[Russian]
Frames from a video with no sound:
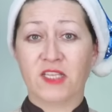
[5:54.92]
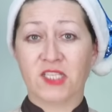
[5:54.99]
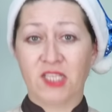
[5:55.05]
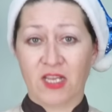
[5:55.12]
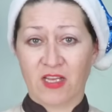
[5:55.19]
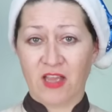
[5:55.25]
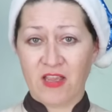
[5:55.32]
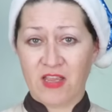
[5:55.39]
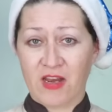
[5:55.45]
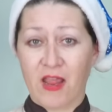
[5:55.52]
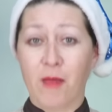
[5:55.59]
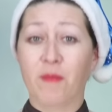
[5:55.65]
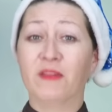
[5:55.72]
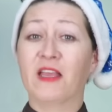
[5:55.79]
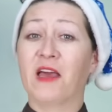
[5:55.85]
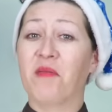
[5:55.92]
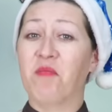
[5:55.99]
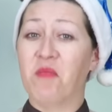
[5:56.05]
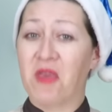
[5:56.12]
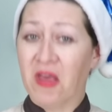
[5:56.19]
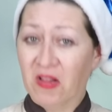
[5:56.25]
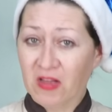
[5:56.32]
сыр натираем на
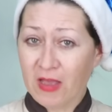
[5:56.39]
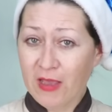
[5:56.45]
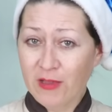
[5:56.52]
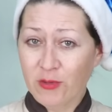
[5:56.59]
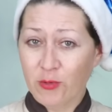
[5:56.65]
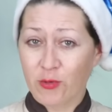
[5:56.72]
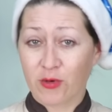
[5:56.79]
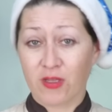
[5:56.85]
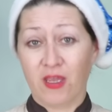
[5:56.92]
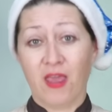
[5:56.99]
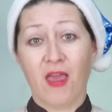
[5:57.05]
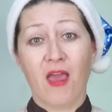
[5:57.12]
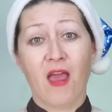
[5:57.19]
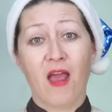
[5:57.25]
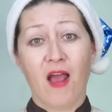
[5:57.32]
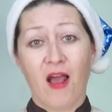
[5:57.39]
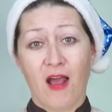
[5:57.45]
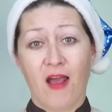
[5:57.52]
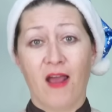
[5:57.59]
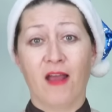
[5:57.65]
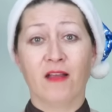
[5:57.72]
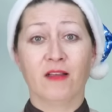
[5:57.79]
мелкой терке,
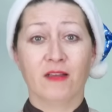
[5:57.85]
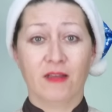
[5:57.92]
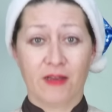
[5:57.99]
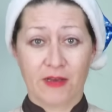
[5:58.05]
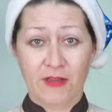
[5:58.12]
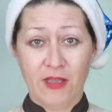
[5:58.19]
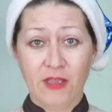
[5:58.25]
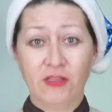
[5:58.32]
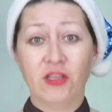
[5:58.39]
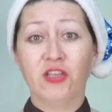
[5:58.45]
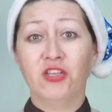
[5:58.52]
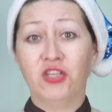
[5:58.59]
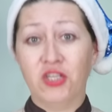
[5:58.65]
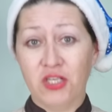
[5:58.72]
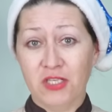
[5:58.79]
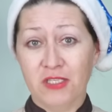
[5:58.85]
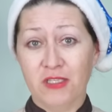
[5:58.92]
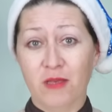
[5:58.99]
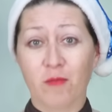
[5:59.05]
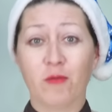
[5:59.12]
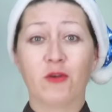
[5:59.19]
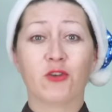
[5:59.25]
а гранат
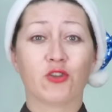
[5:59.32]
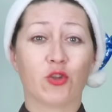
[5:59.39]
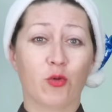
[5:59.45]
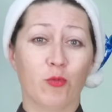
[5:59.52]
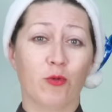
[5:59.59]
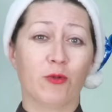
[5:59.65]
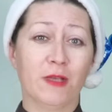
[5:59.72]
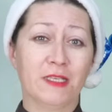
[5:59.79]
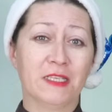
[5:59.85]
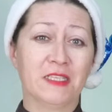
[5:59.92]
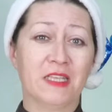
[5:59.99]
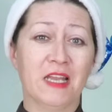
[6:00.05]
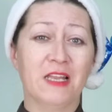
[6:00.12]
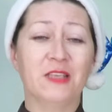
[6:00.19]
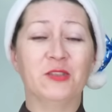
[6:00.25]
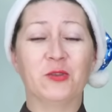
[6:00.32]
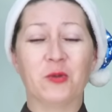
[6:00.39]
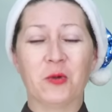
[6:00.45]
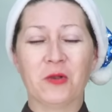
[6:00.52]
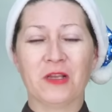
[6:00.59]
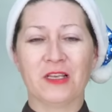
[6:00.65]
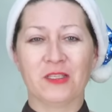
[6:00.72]
чистим, чтобы у нас остались
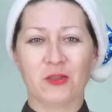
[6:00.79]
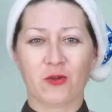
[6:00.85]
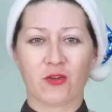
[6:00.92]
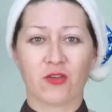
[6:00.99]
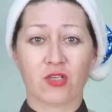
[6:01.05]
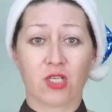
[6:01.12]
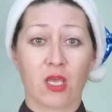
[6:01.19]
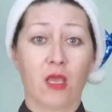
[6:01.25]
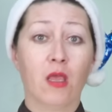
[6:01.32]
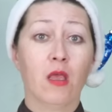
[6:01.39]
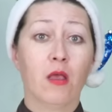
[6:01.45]
только зернышки.